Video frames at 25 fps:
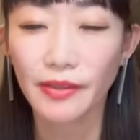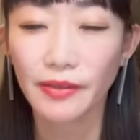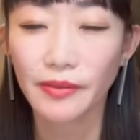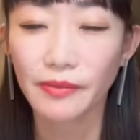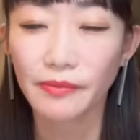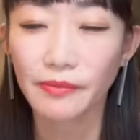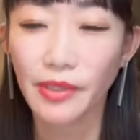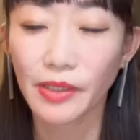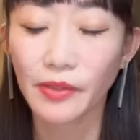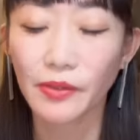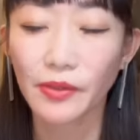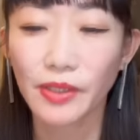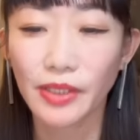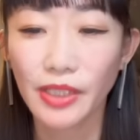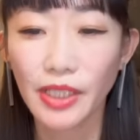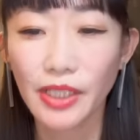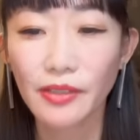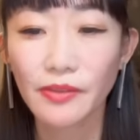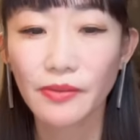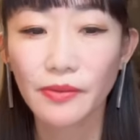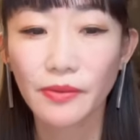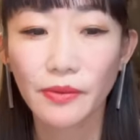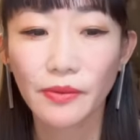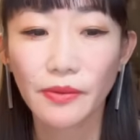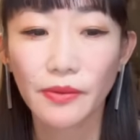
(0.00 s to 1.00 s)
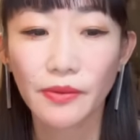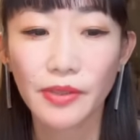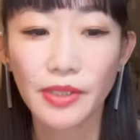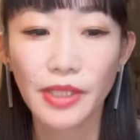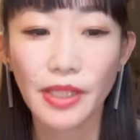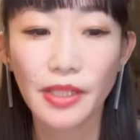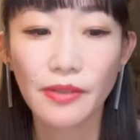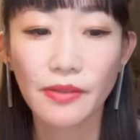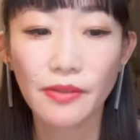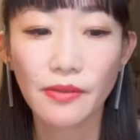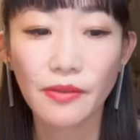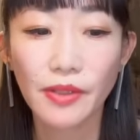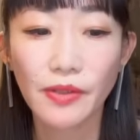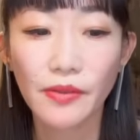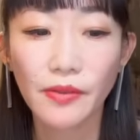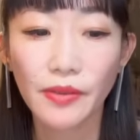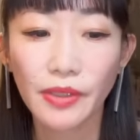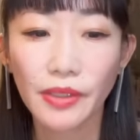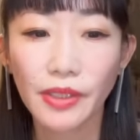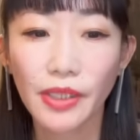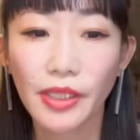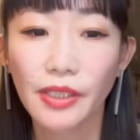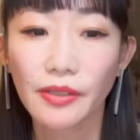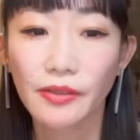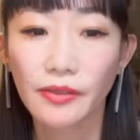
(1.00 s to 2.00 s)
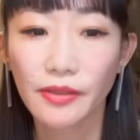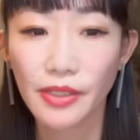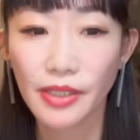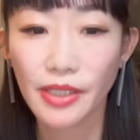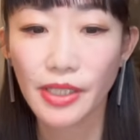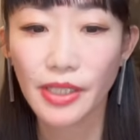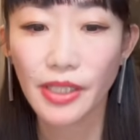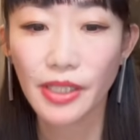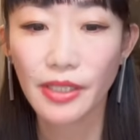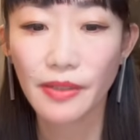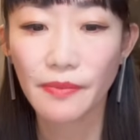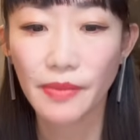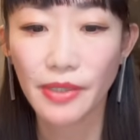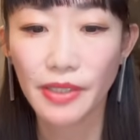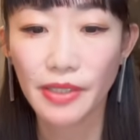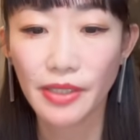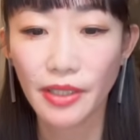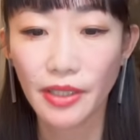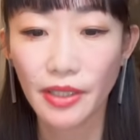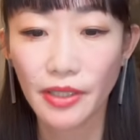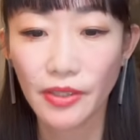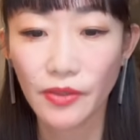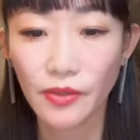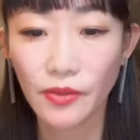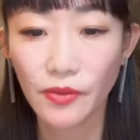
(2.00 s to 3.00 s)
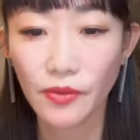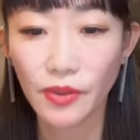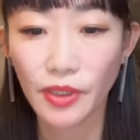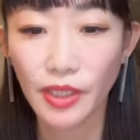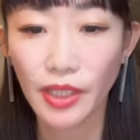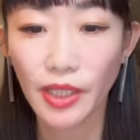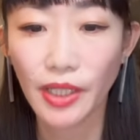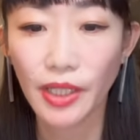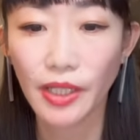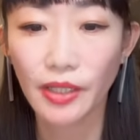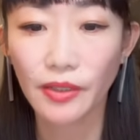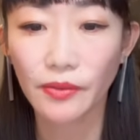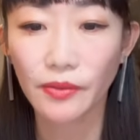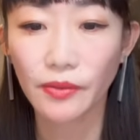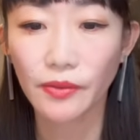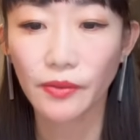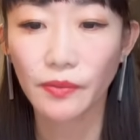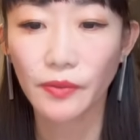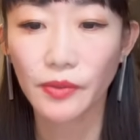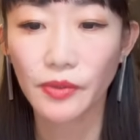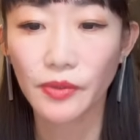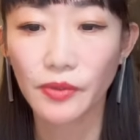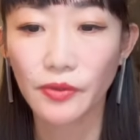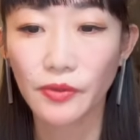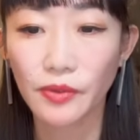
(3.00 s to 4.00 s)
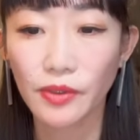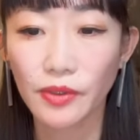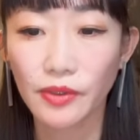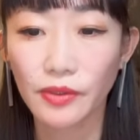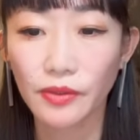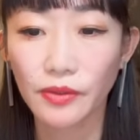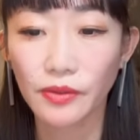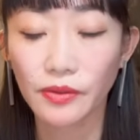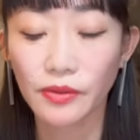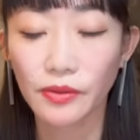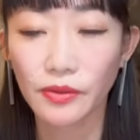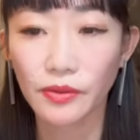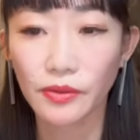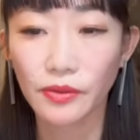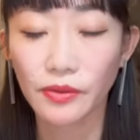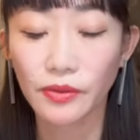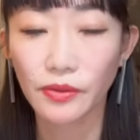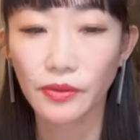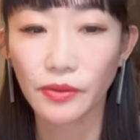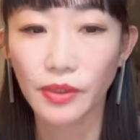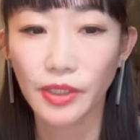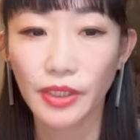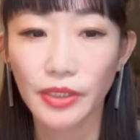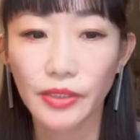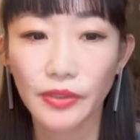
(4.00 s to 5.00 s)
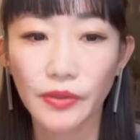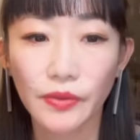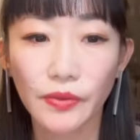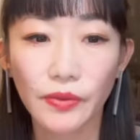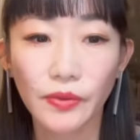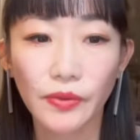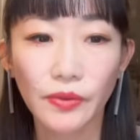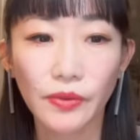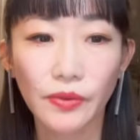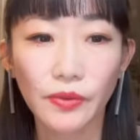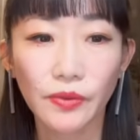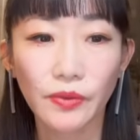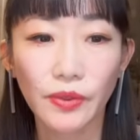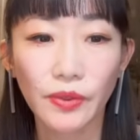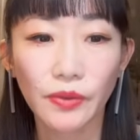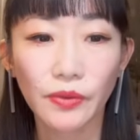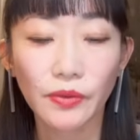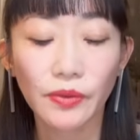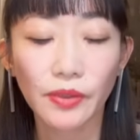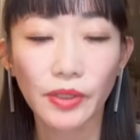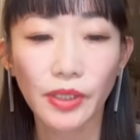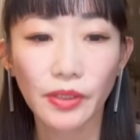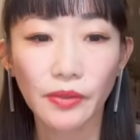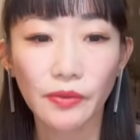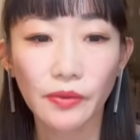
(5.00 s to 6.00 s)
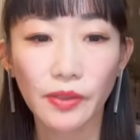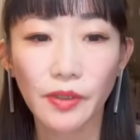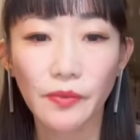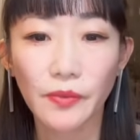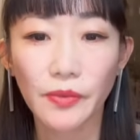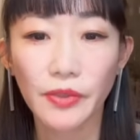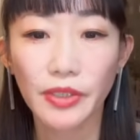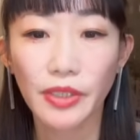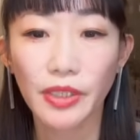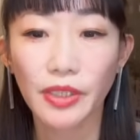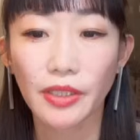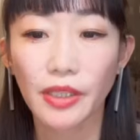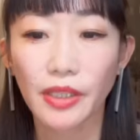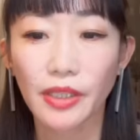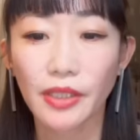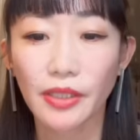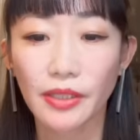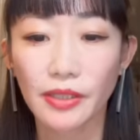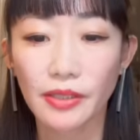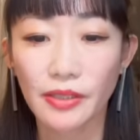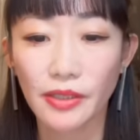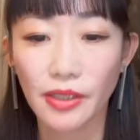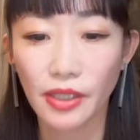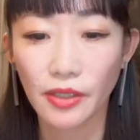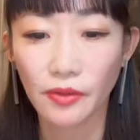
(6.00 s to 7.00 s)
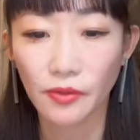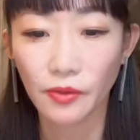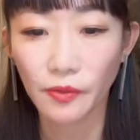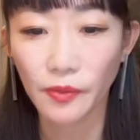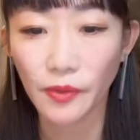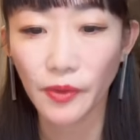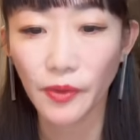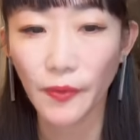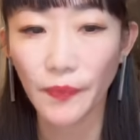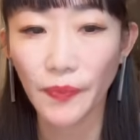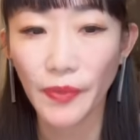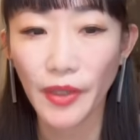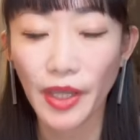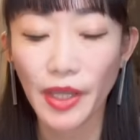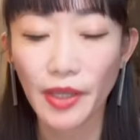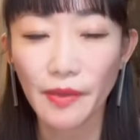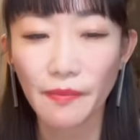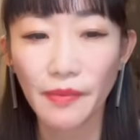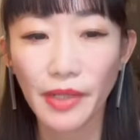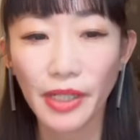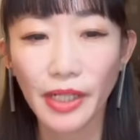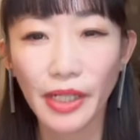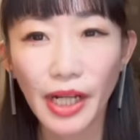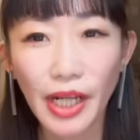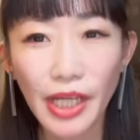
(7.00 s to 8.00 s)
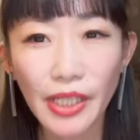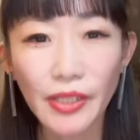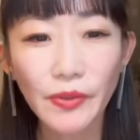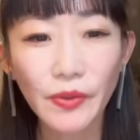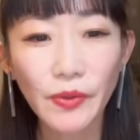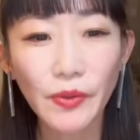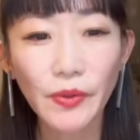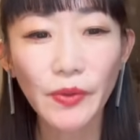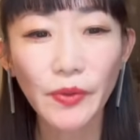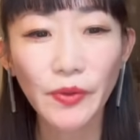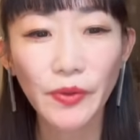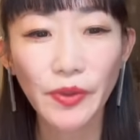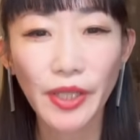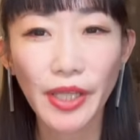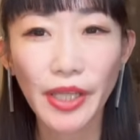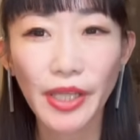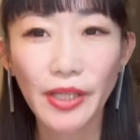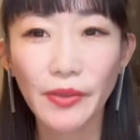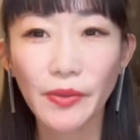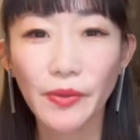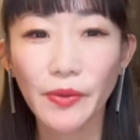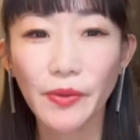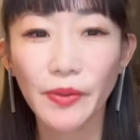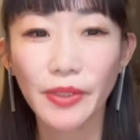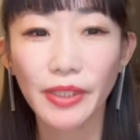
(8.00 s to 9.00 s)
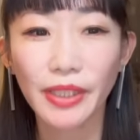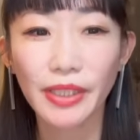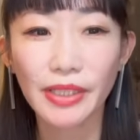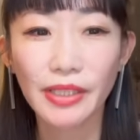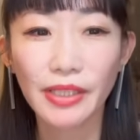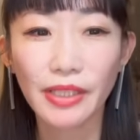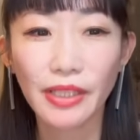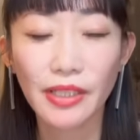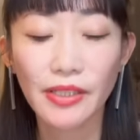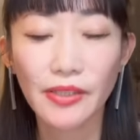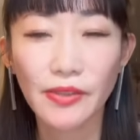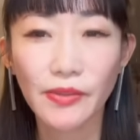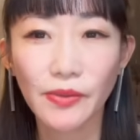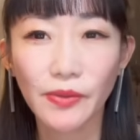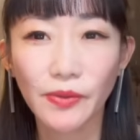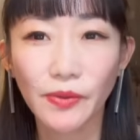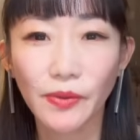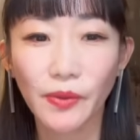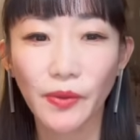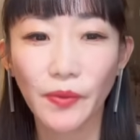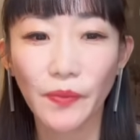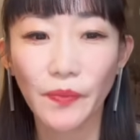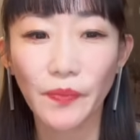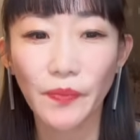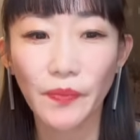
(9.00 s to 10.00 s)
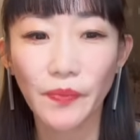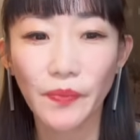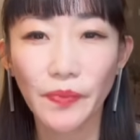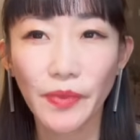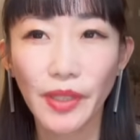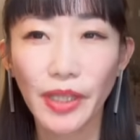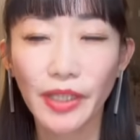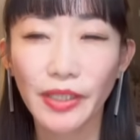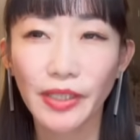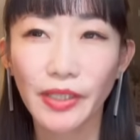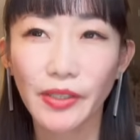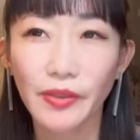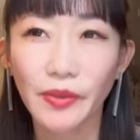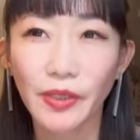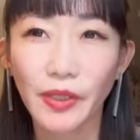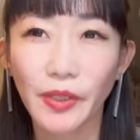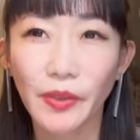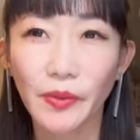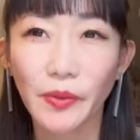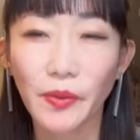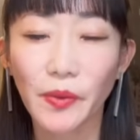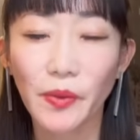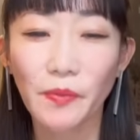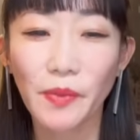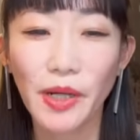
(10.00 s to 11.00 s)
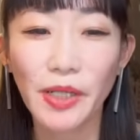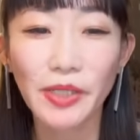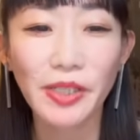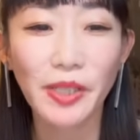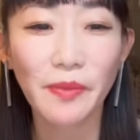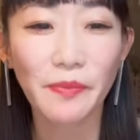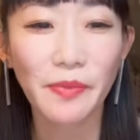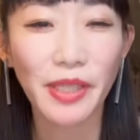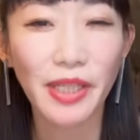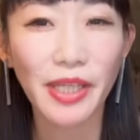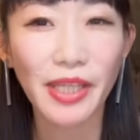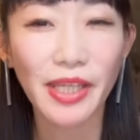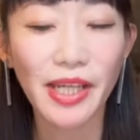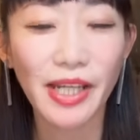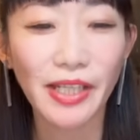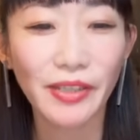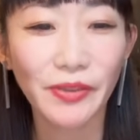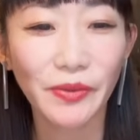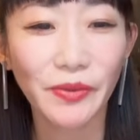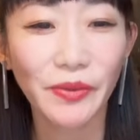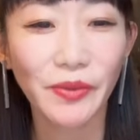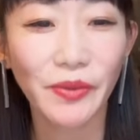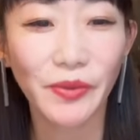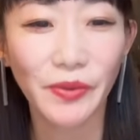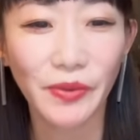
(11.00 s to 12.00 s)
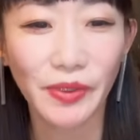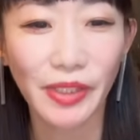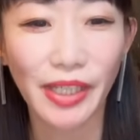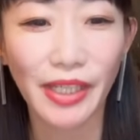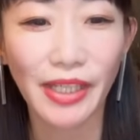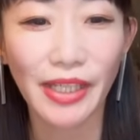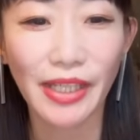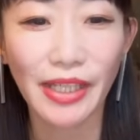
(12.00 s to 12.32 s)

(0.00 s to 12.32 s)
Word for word: まあ、これね、その戦争が起きているし、まあ、政治をね、あの、面白くおかしく言うのは良くないのかもしれないんですけれども、まあ、外交って、こう、私からすると、なんて言うんだろう、こう、まるでビリヤードのような、